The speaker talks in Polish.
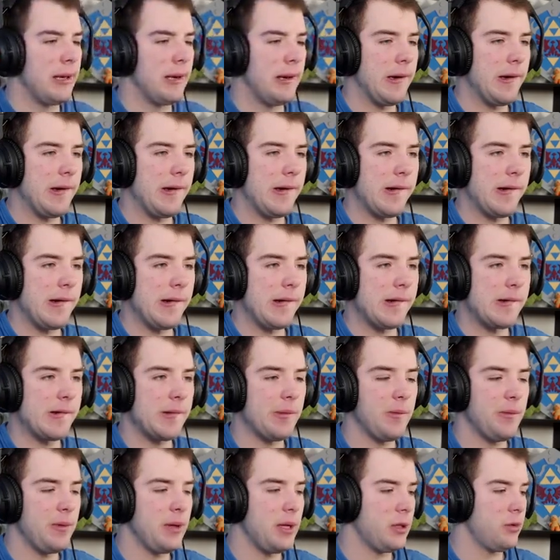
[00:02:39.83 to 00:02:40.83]

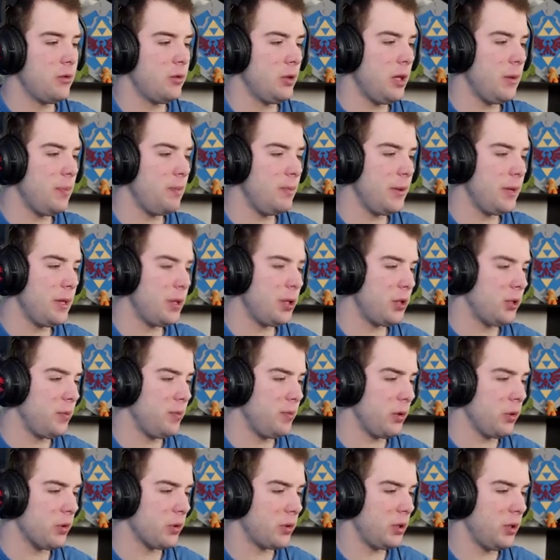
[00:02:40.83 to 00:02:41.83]
Eee, wylatuje pierwszy
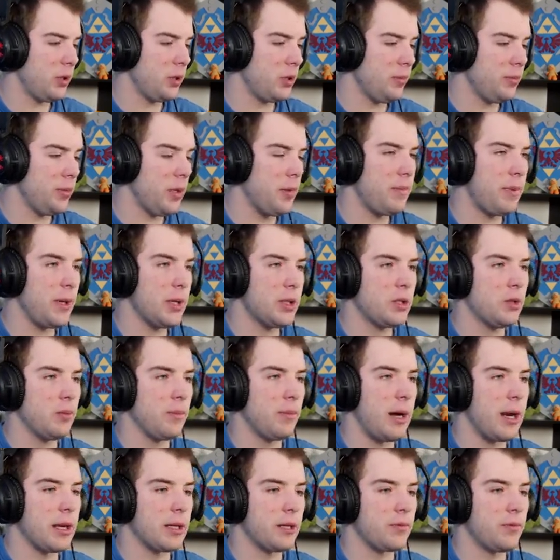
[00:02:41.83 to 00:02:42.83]
boss i to mnie bardzo
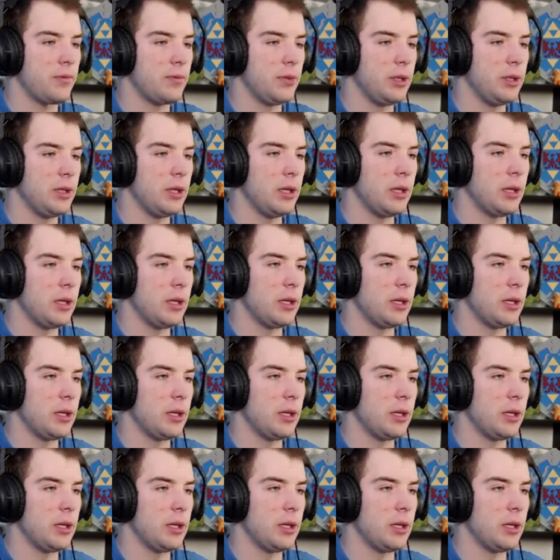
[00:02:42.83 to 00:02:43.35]
martwi